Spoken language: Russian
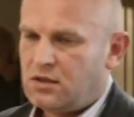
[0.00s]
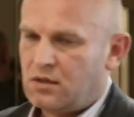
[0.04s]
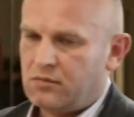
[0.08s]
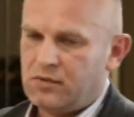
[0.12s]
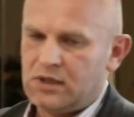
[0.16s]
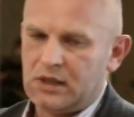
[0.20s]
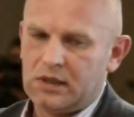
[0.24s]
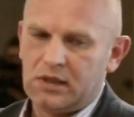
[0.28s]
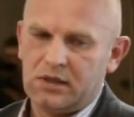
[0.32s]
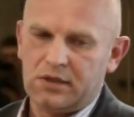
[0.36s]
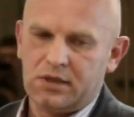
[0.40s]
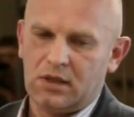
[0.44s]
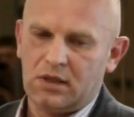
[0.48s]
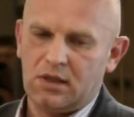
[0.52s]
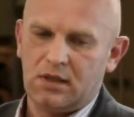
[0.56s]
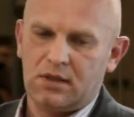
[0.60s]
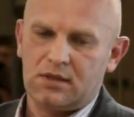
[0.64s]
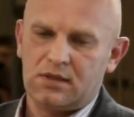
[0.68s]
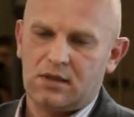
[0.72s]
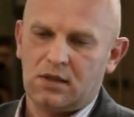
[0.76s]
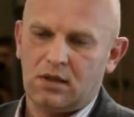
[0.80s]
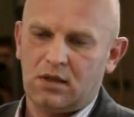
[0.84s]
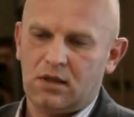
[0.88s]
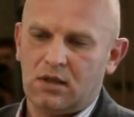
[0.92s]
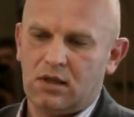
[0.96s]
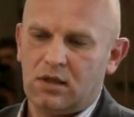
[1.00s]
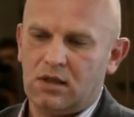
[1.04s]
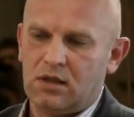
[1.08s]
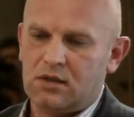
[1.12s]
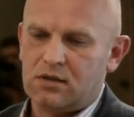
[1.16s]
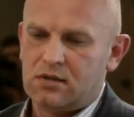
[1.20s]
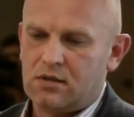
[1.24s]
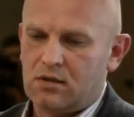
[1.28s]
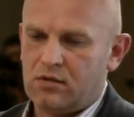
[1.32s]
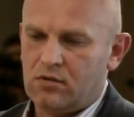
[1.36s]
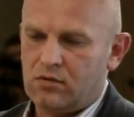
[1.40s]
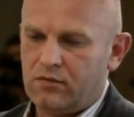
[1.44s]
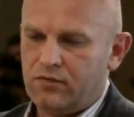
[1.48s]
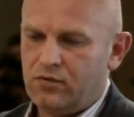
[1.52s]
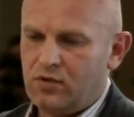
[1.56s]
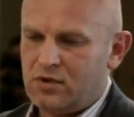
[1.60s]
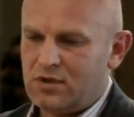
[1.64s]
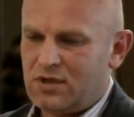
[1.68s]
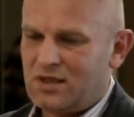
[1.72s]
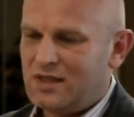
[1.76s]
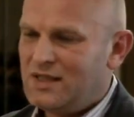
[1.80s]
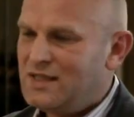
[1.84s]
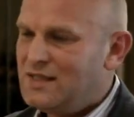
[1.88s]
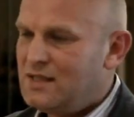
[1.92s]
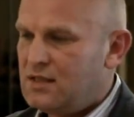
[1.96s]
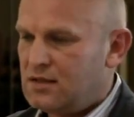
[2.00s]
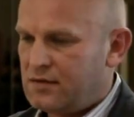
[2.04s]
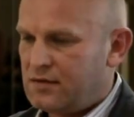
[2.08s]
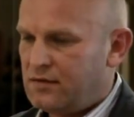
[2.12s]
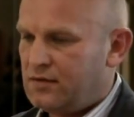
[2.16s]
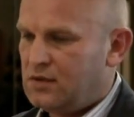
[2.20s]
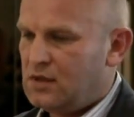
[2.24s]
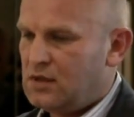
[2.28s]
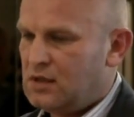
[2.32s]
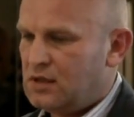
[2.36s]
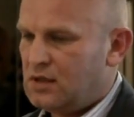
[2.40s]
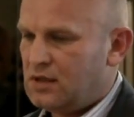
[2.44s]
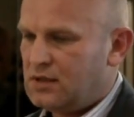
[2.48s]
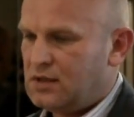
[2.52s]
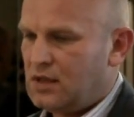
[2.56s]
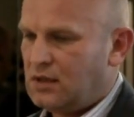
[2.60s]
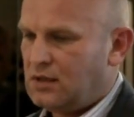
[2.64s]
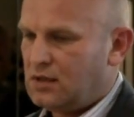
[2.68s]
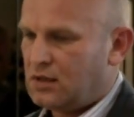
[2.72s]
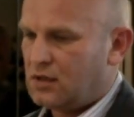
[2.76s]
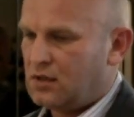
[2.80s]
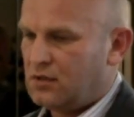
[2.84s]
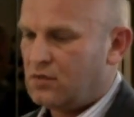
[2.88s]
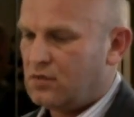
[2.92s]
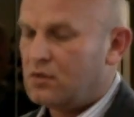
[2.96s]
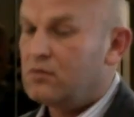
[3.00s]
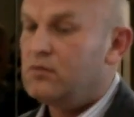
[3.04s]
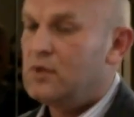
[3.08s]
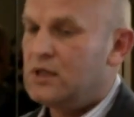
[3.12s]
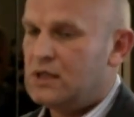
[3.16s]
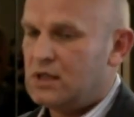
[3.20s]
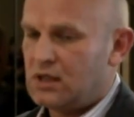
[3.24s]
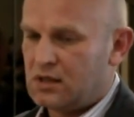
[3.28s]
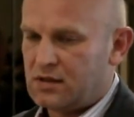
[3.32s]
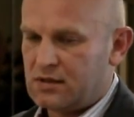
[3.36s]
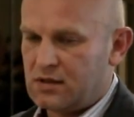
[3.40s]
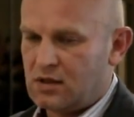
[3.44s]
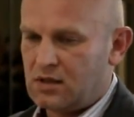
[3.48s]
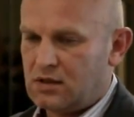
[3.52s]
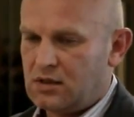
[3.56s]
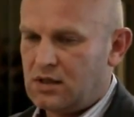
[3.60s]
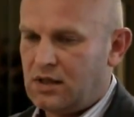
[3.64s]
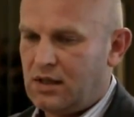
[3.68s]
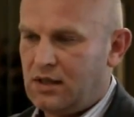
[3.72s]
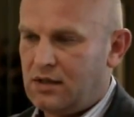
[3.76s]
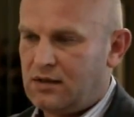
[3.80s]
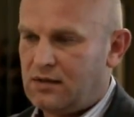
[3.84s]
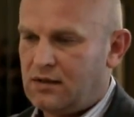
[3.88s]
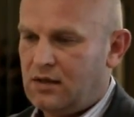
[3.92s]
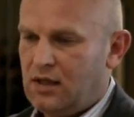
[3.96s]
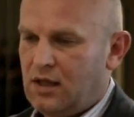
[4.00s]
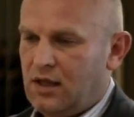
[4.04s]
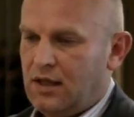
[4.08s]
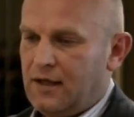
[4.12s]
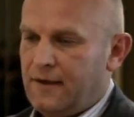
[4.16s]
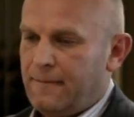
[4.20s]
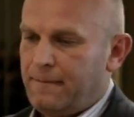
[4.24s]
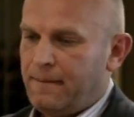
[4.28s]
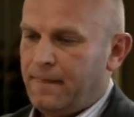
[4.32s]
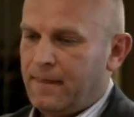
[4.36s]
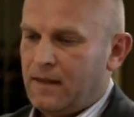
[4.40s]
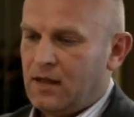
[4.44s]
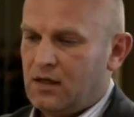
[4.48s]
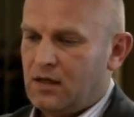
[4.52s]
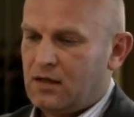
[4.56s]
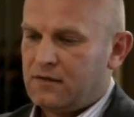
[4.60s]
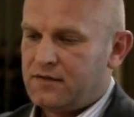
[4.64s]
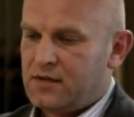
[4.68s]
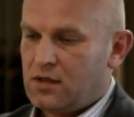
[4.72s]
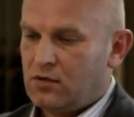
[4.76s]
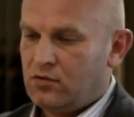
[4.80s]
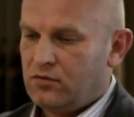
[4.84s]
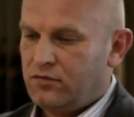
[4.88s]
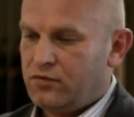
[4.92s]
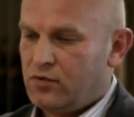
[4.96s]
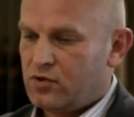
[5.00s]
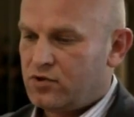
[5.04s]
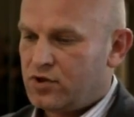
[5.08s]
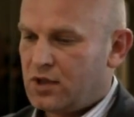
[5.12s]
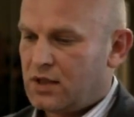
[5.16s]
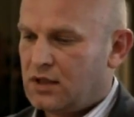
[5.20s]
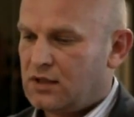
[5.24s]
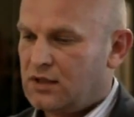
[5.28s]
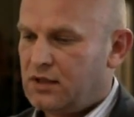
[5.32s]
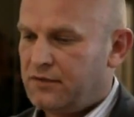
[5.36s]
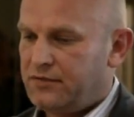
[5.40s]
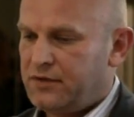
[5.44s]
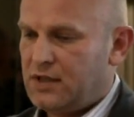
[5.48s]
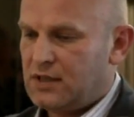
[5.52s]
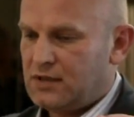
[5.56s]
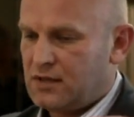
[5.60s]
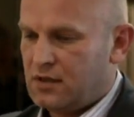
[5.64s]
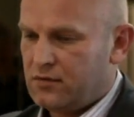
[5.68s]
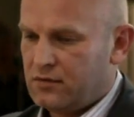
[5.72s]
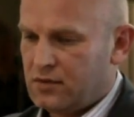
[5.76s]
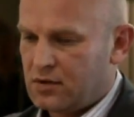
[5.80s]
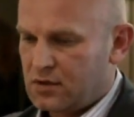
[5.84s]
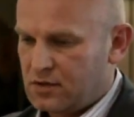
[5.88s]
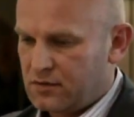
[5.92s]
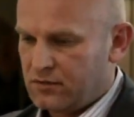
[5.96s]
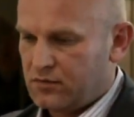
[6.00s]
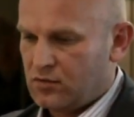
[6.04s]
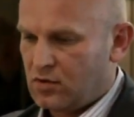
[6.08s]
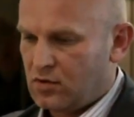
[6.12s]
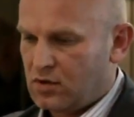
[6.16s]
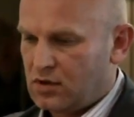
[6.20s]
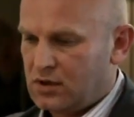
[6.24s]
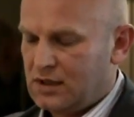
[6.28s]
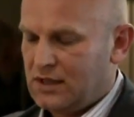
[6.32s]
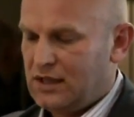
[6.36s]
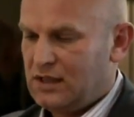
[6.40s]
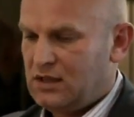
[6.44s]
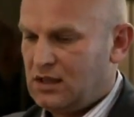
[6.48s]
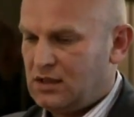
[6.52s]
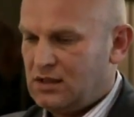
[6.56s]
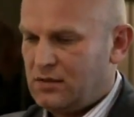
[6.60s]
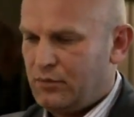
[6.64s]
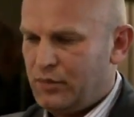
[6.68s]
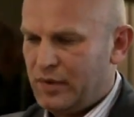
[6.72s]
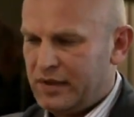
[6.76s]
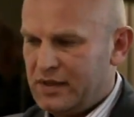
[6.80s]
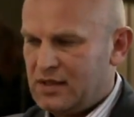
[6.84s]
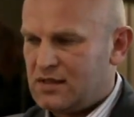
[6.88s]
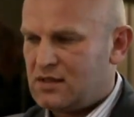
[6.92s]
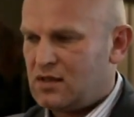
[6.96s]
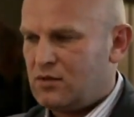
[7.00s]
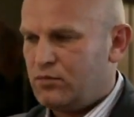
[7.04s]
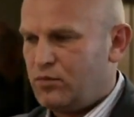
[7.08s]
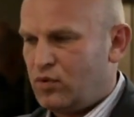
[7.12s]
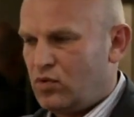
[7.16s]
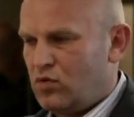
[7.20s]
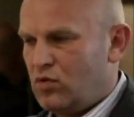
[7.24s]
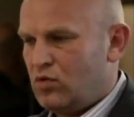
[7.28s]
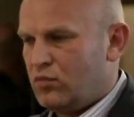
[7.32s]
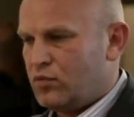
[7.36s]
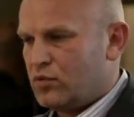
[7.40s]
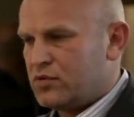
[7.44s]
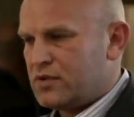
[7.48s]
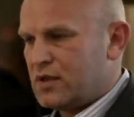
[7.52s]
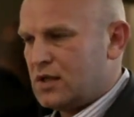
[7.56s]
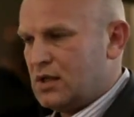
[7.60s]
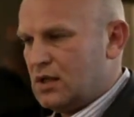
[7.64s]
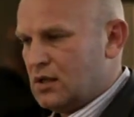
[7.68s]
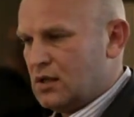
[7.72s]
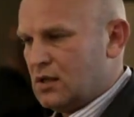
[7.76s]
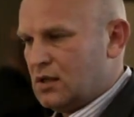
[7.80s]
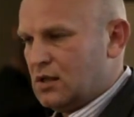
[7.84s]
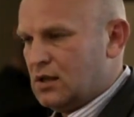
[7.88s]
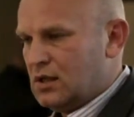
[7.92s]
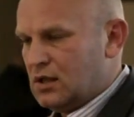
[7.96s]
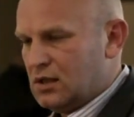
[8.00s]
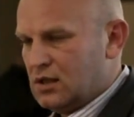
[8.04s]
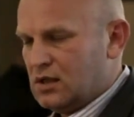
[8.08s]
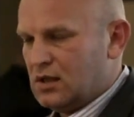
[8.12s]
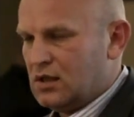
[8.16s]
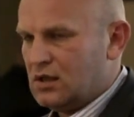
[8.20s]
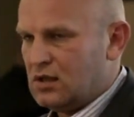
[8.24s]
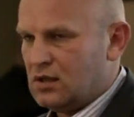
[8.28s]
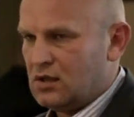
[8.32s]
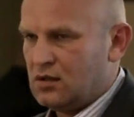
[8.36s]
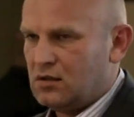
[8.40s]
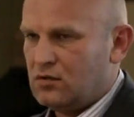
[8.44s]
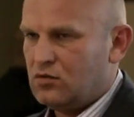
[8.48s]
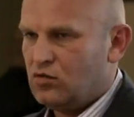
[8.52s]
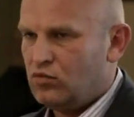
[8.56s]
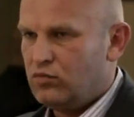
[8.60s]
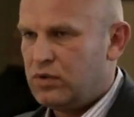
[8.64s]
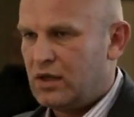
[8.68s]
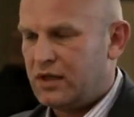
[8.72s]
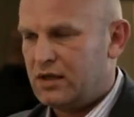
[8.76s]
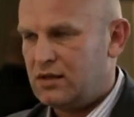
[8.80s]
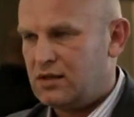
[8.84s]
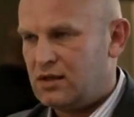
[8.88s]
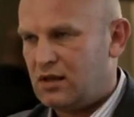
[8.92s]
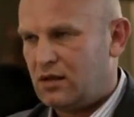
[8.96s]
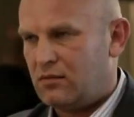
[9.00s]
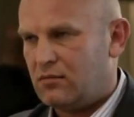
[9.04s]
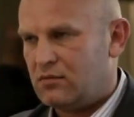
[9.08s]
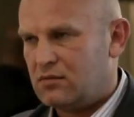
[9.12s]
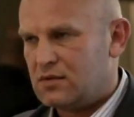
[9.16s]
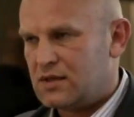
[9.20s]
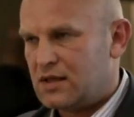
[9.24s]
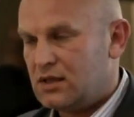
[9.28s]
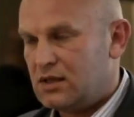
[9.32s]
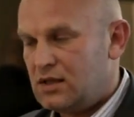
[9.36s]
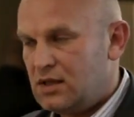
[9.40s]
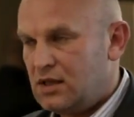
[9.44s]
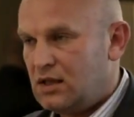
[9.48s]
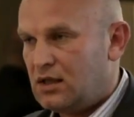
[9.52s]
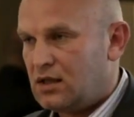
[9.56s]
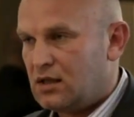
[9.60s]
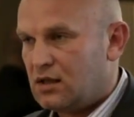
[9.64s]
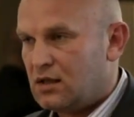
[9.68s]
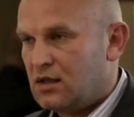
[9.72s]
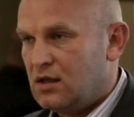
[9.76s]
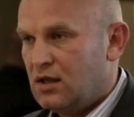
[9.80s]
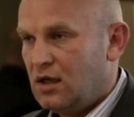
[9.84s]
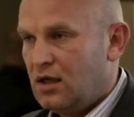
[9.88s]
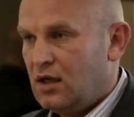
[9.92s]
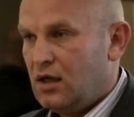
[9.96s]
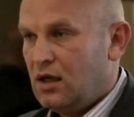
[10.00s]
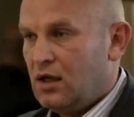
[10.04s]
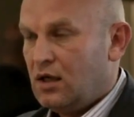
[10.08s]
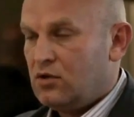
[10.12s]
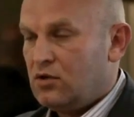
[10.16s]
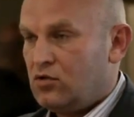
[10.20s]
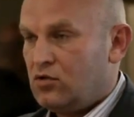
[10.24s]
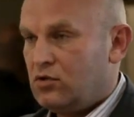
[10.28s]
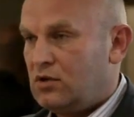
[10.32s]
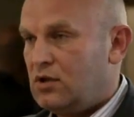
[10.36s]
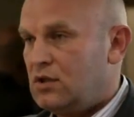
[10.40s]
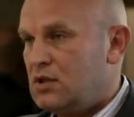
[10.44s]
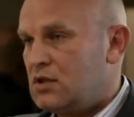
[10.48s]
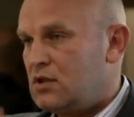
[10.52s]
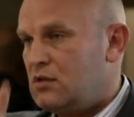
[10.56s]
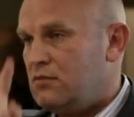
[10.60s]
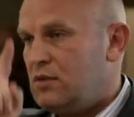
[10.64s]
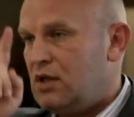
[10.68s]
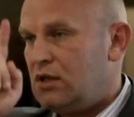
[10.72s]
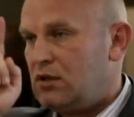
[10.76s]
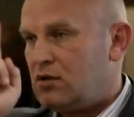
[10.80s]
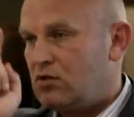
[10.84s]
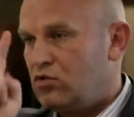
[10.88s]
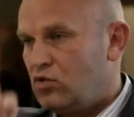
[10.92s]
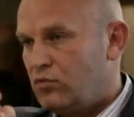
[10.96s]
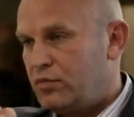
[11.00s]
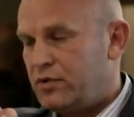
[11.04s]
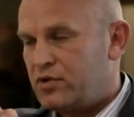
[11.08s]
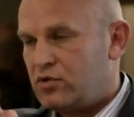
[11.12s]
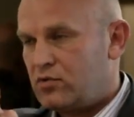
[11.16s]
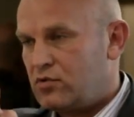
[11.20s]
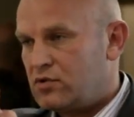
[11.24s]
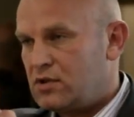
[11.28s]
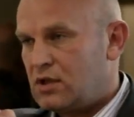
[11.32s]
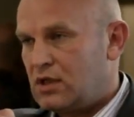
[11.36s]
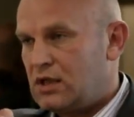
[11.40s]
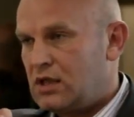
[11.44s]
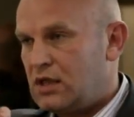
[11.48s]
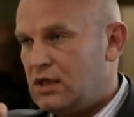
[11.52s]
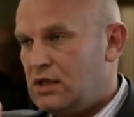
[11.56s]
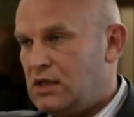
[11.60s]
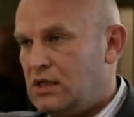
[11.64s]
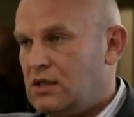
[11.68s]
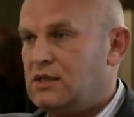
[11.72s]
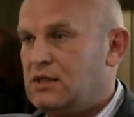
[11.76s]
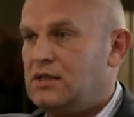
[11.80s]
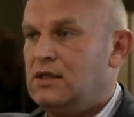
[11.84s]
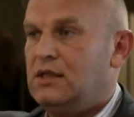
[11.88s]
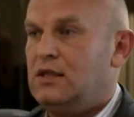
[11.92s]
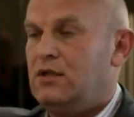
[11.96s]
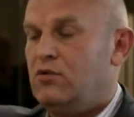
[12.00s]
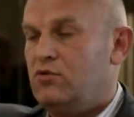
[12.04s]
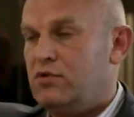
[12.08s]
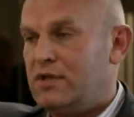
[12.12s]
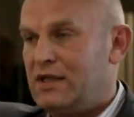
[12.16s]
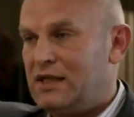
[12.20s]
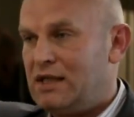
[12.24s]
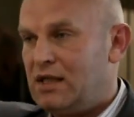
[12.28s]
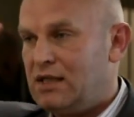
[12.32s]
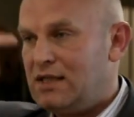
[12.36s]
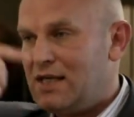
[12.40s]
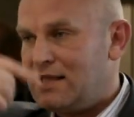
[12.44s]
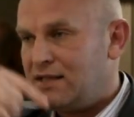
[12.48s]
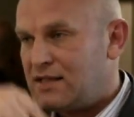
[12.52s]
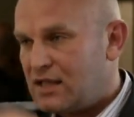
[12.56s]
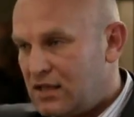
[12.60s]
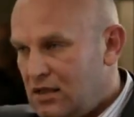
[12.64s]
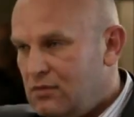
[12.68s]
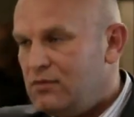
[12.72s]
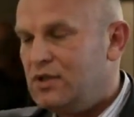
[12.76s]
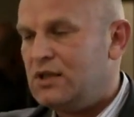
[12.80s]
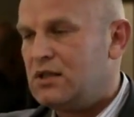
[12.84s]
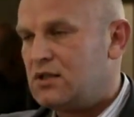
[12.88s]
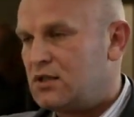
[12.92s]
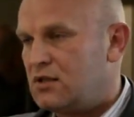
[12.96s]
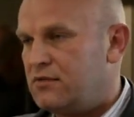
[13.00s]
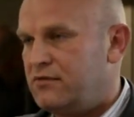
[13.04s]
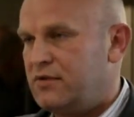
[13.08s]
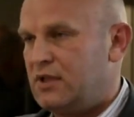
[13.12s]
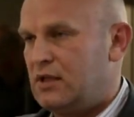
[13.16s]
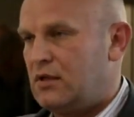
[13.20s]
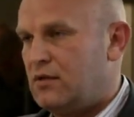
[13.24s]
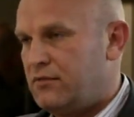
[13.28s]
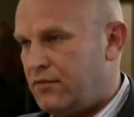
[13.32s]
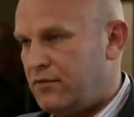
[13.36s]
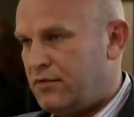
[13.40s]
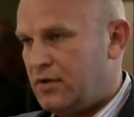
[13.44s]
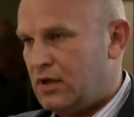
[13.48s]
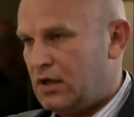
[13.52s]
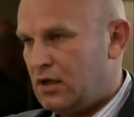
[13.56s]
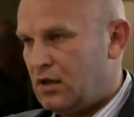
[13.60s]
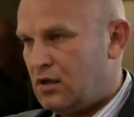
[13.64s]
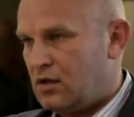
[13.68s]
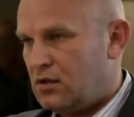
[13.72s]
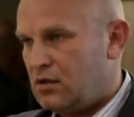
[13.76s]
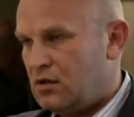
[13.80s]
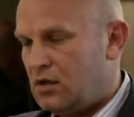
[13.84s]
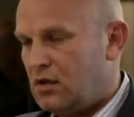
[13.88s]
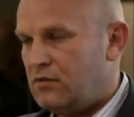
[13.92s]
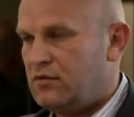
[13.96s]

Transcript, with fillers: ничем не отличается от SoundForge. Единственный недостаток, который меня раздражает, в SoundForge, когда втаскиваешь звук, и надо порезать пропуски, надо убрать там затыки – то ты нажимаешь кнопочку «Сохранить», и он сохраняется именно же в этом файле.